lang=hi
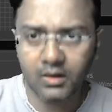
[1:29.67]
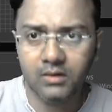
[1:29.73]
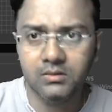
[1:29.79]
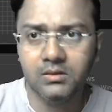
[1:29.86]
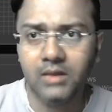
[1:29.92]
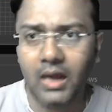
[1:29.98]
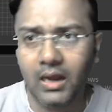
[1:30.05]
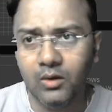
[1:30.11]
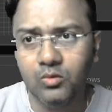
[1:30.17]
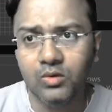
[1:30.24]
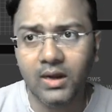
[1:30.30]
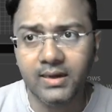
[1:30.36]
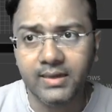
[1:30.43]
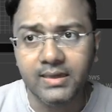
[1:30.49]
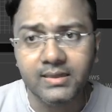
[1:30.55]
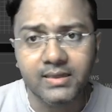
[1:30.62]
डालूंगा
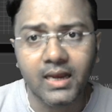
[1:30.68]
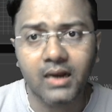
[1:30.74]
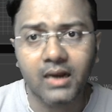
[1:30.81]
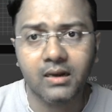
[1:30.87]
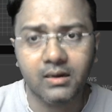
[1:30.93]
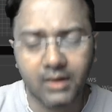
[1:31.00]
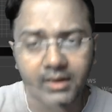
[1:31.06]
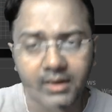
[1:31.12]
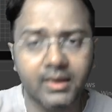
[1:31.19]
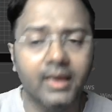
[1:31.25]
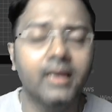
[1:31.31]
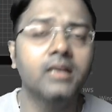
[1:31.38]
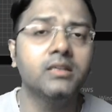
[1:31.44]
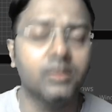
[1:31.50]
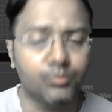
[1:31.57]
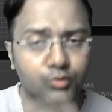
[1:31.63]
ठीक ठाक
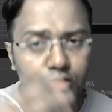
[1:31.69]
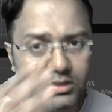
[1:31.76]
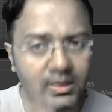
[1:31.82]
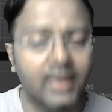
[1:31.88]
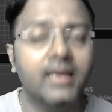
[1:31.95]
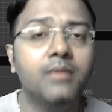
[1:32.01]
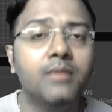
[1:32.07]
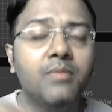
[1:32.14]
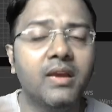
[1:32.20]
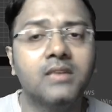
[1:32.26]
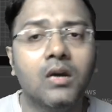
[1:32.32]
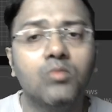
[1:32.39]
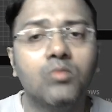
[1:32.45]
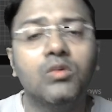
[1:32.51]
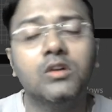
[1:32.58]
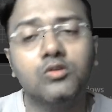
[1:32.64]
करके सब कुछ सही में
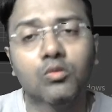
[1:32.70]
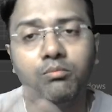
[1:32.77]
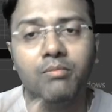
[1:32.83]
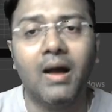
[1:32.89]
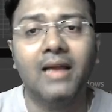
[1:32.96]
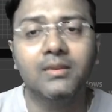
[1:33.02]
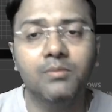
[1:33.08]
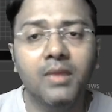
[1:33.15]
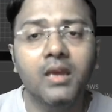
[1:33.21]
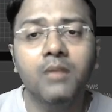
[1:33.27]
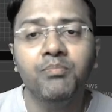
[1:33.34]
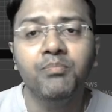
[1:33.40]
जाऊंगा तो बाद में